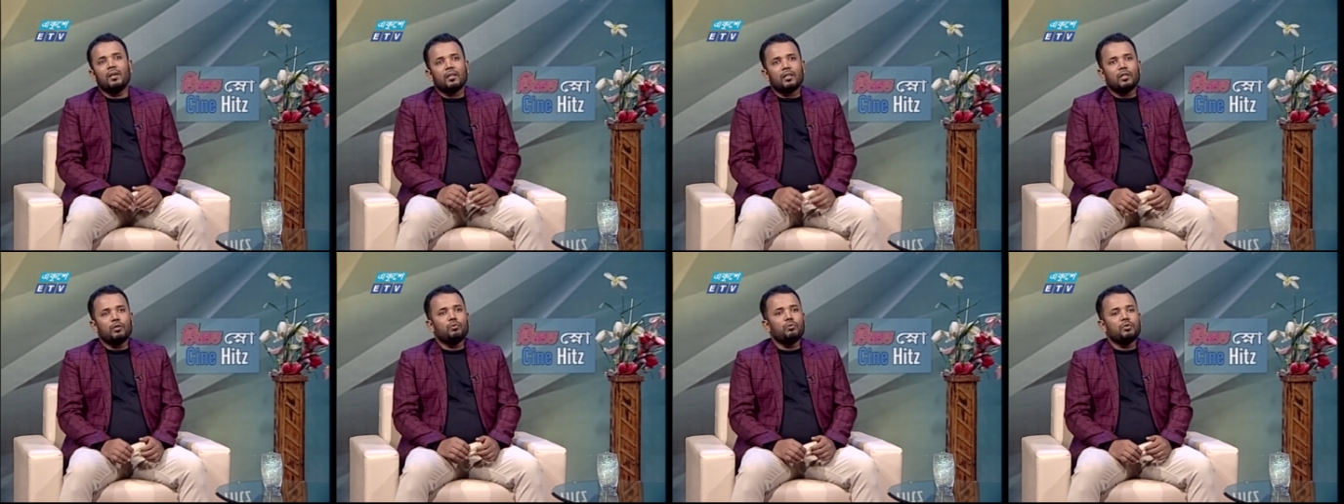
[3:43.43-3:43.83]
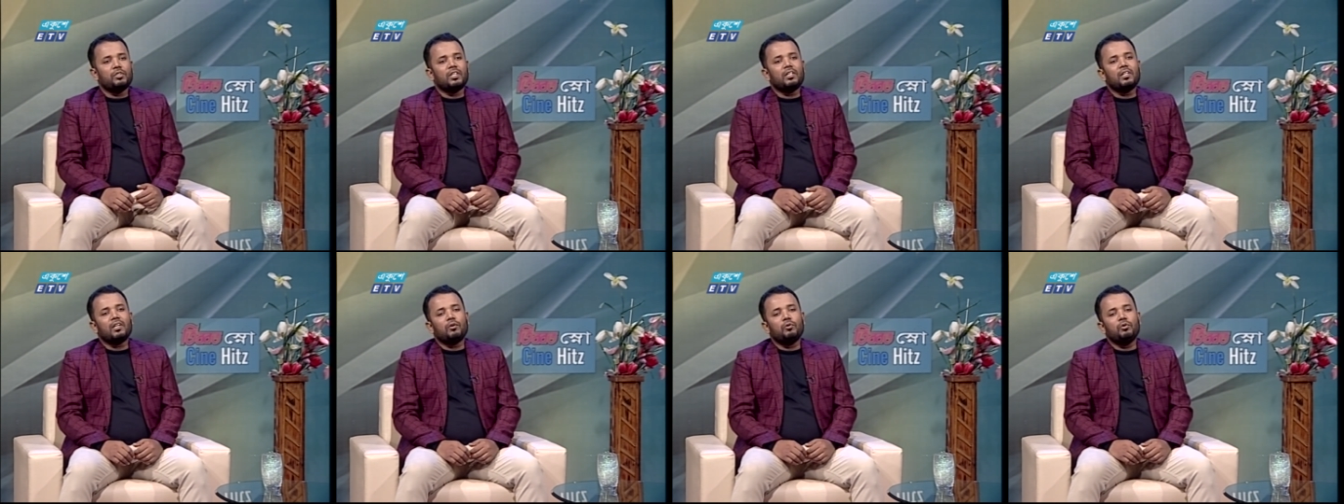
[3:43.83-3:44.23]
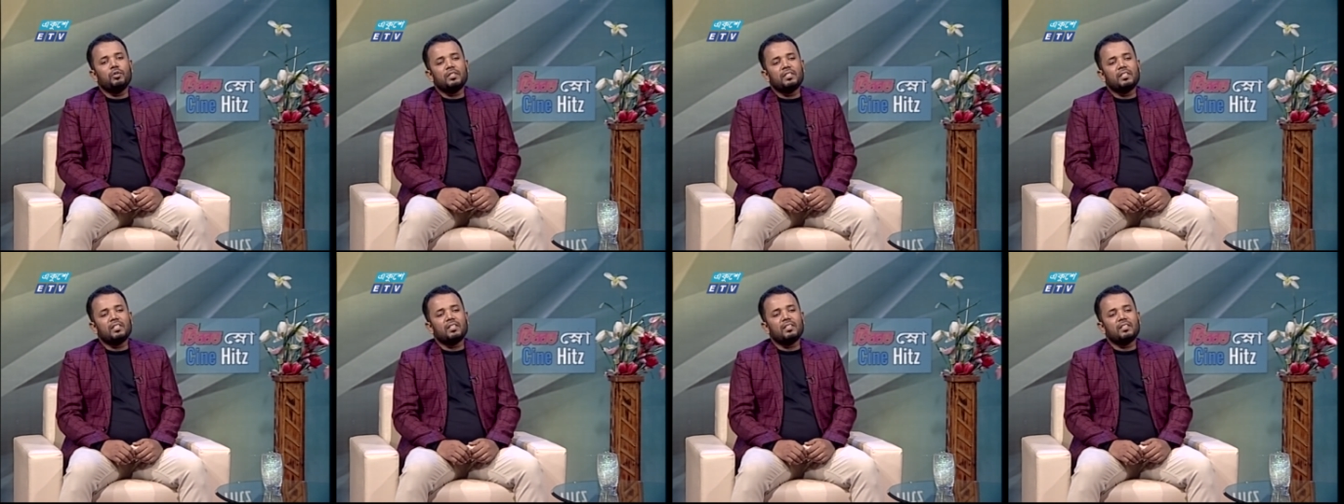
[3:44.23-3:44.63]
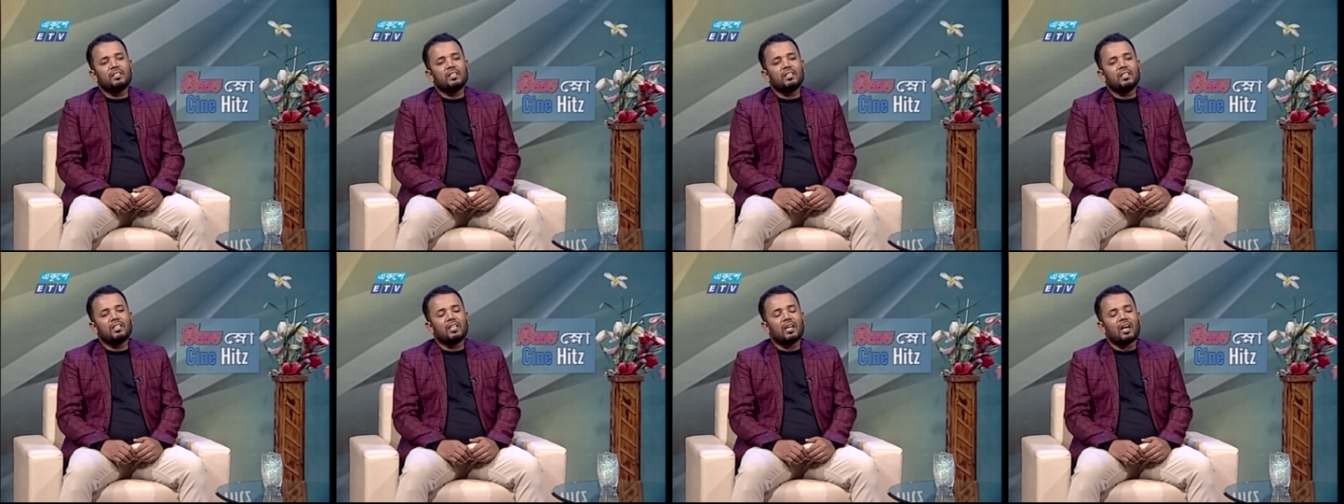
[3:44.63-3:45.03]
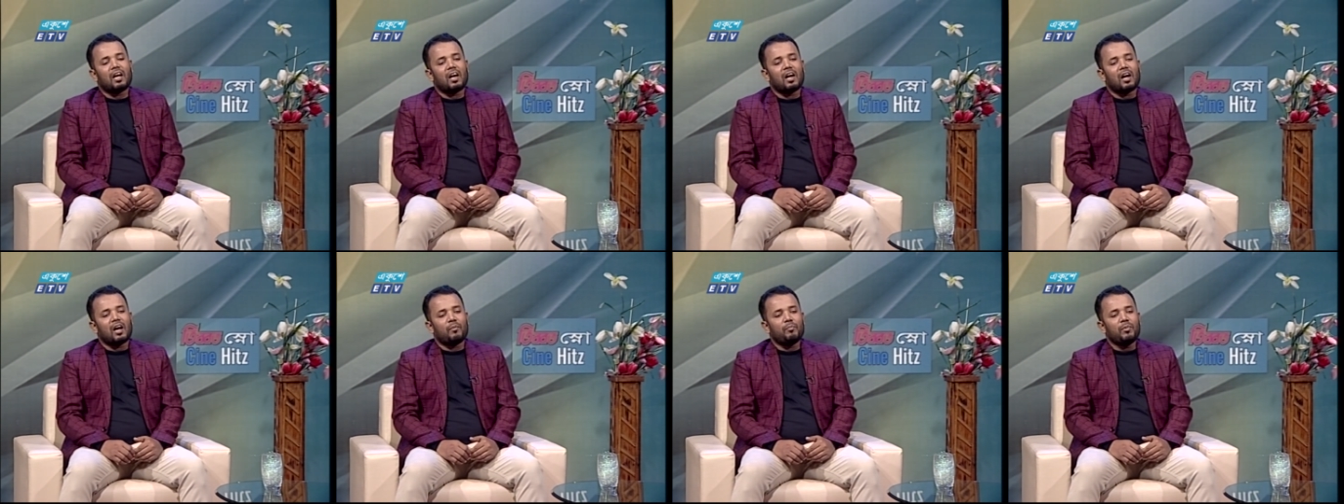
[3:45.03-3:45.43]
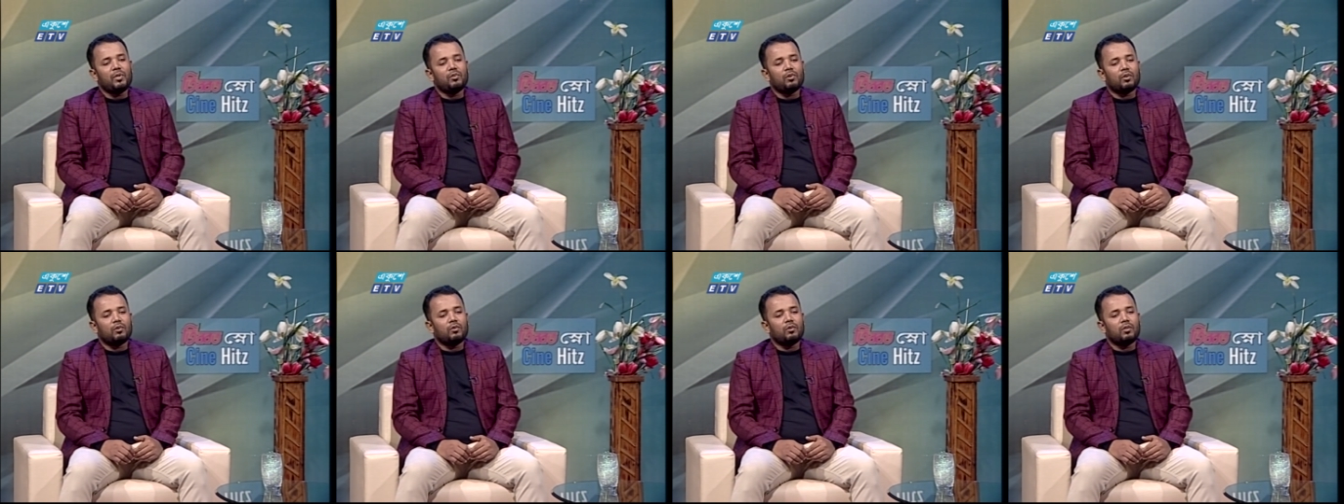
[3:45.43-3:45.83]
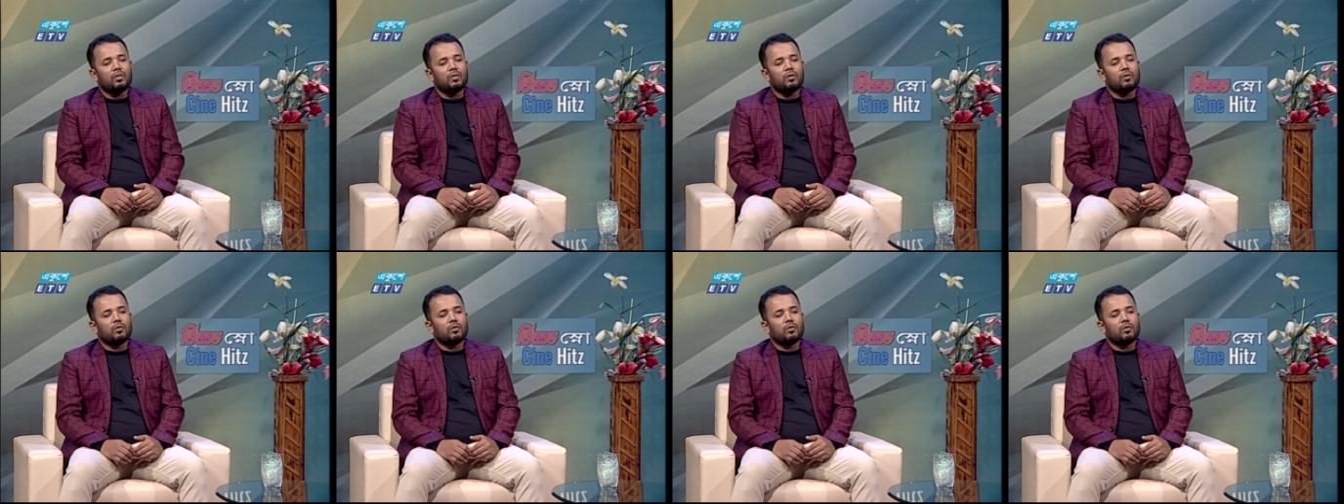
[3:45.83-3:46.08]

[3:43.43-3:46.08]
কিন্তু যেটা হয়েছে যে আমি যখন